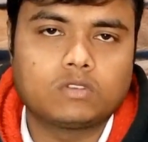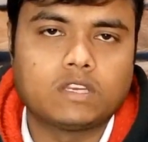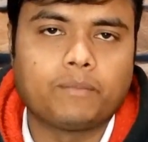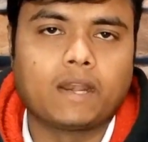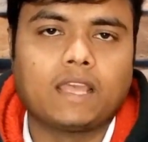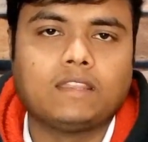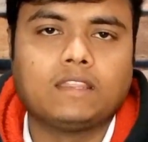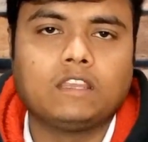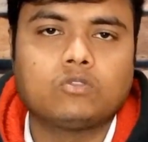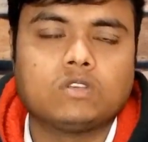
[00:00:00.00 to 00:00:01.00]
शिपिंग लाइन
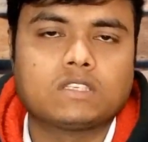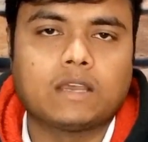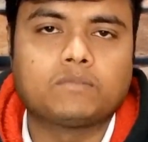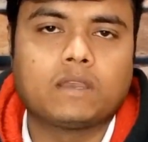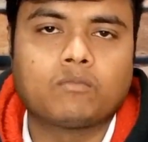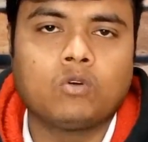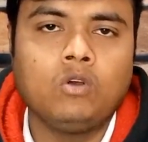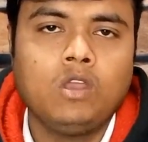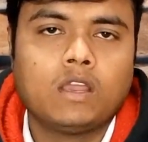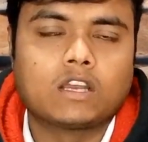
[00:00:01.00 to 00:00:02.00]
देती है उसी हिसाब से आपको
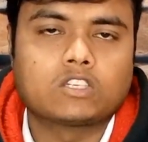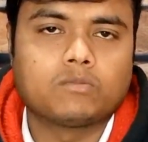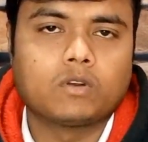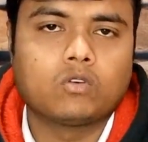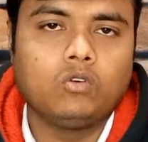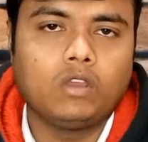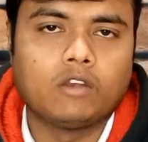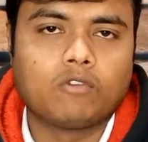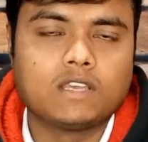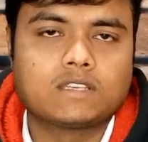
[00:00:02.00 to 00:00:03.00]
कस्टमर को
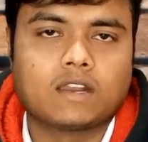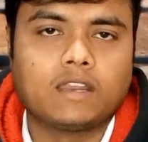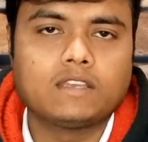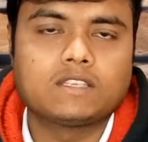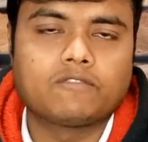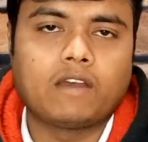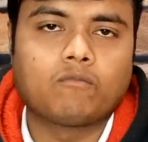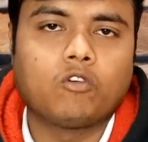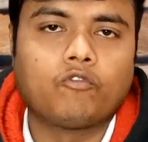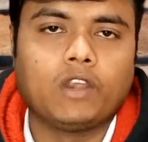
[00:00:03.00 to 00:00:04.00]
इन्वाइस करनी है सिर्फ
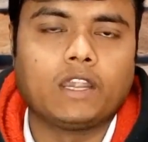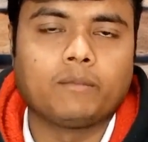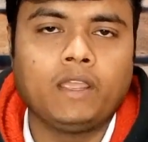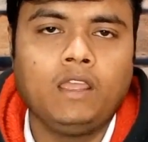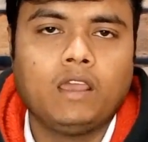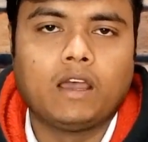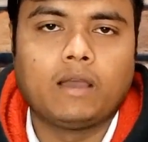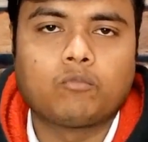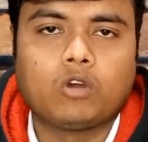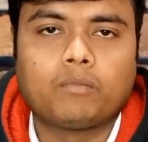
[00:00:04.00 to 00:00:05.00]
आपको फ्रेट में
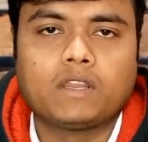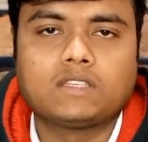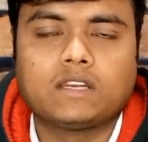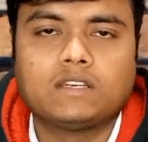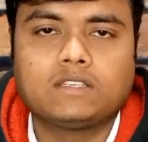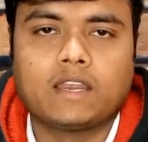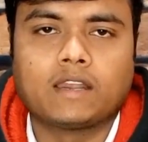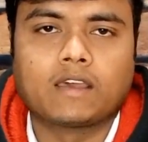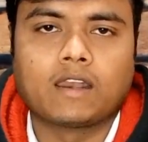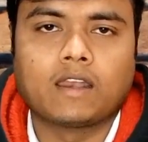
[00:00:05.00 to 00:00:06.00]
आपको अपना चार्जेस
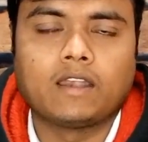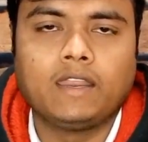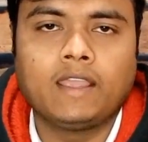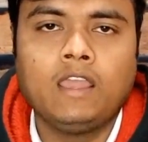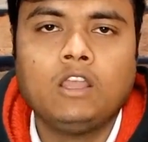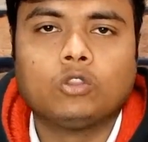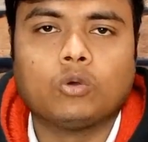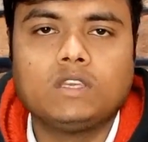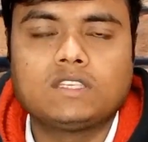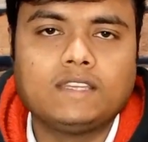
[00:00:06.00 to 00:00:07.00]
ऐड कर लेना ठीक है
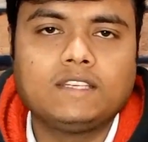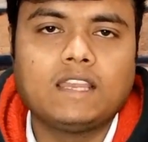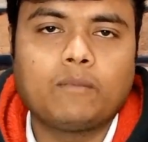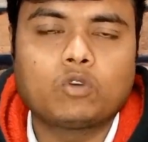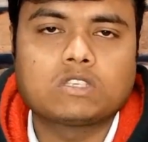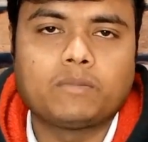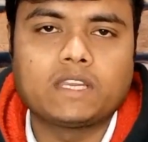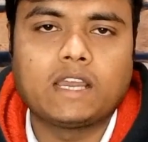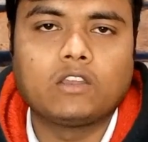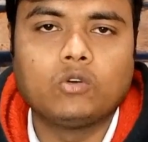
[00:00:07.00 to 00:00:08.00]
तो इस ये चीज़ आपको
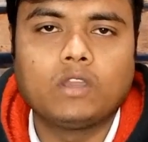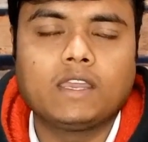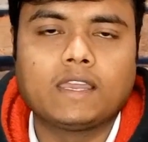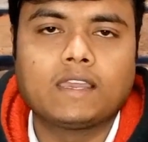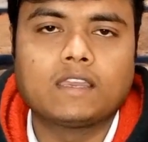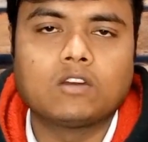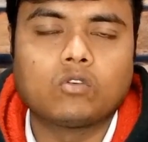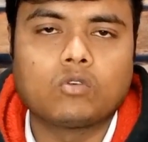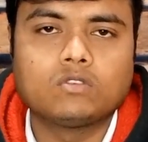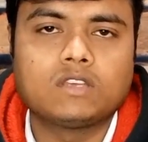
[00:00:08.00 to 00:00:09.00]
समझ आ गई होगी कि
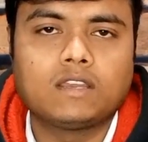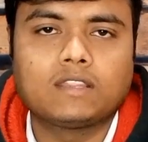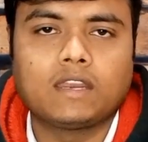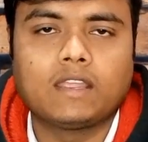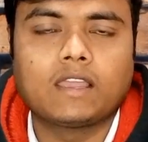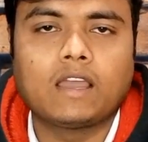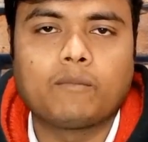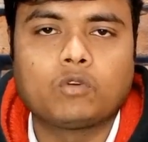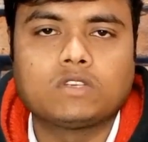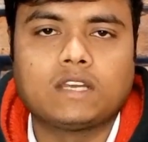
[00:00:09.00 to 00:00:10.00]
कौन कौन से तरीके के
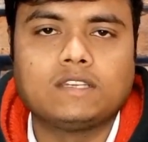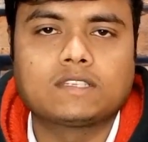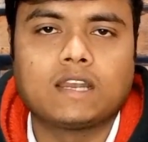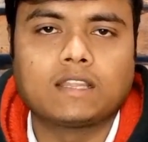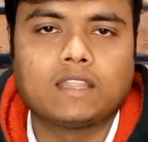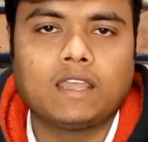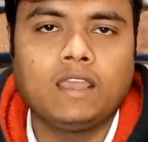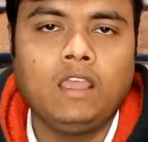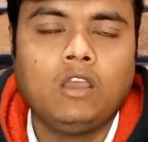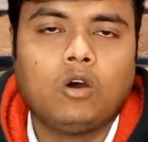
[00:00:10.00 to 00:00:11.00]
आपको चार्जेस लगते
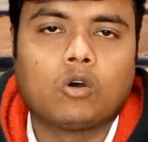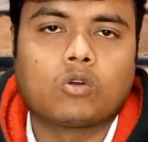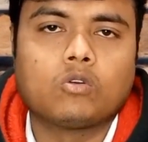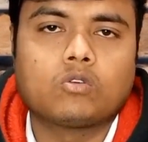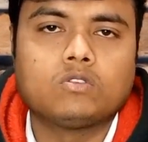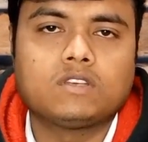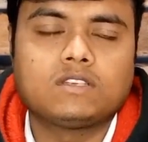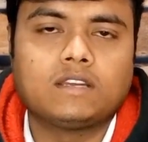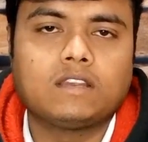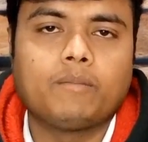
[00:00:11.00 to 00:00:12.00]
हैं और कौन कौन से
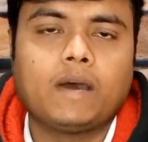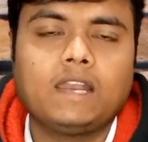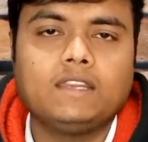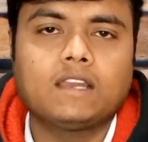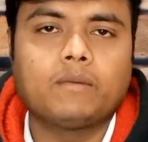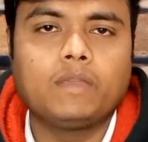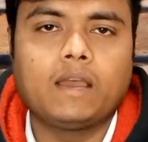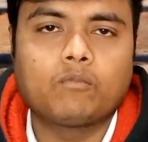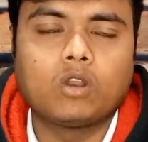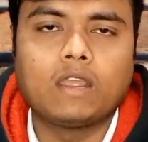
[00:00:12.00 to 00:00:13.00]
चार्ज मान लीजिए कभी आपको